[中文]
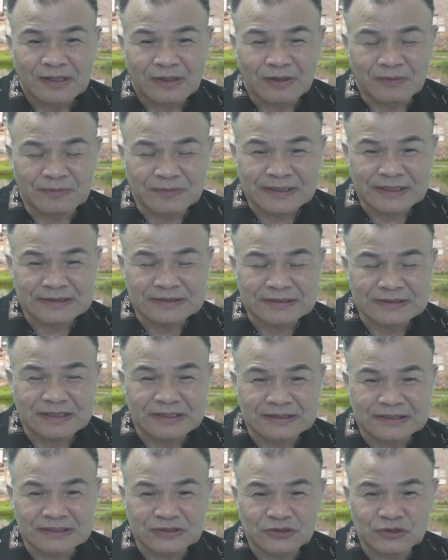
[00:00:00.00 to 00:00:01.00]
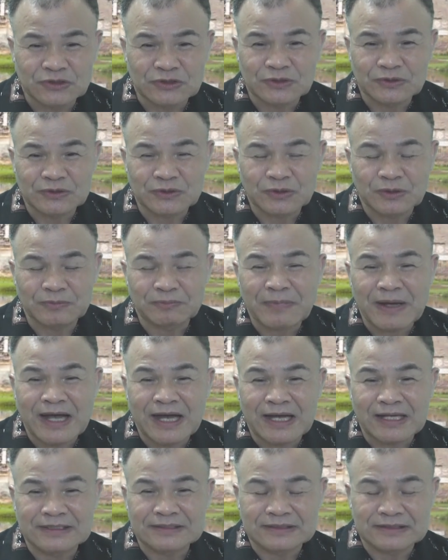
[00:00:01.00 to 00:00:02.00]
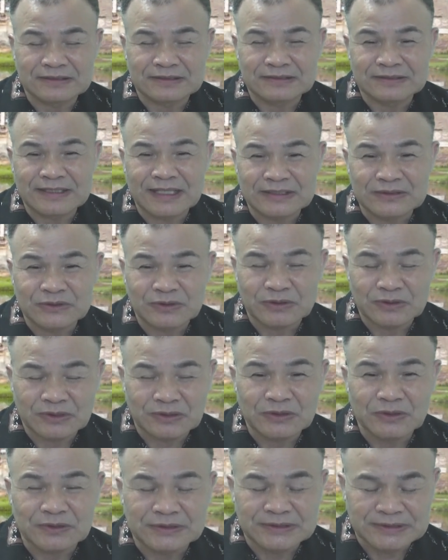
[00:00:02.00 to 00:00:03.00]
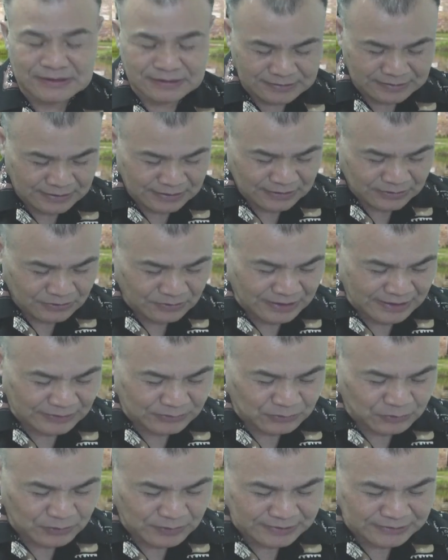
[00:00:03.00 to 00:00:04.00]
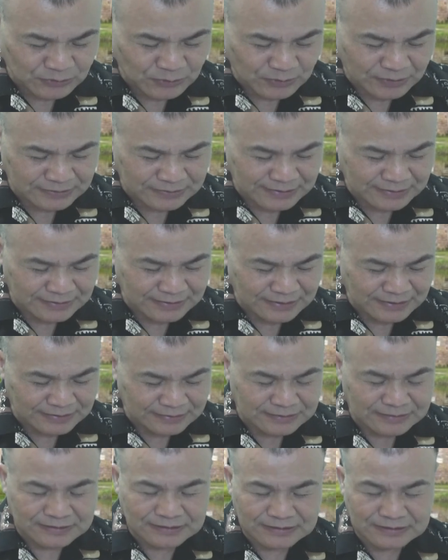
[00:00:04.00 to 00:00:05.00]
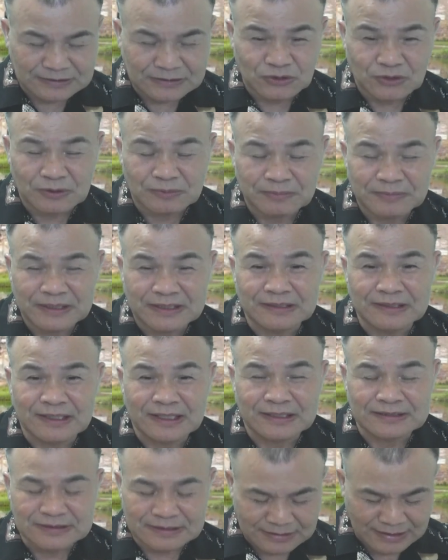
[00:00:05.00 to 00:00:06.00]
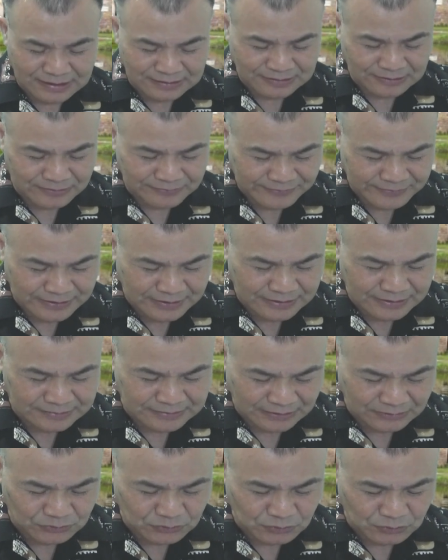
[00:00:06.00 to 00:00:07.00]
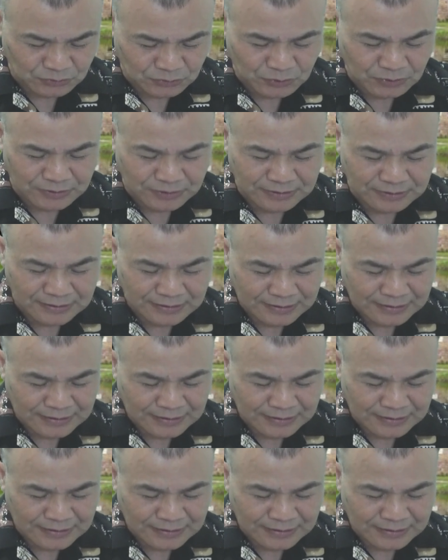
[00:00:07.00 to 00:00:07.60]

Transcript: 我们可以知道李旭中用八字当中的六字用来推算人的吉凶命运，而且达到非常准确，